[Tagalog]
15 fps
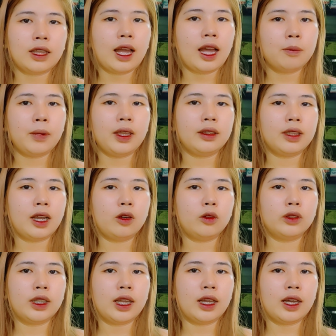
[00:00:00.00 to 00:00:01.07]
up and
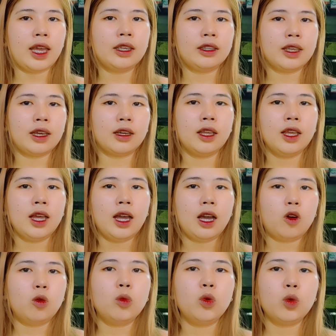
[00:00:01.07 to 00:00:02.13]
down na kaya niyang
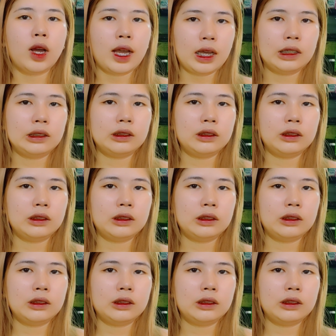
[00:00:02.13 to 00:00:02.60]
uh,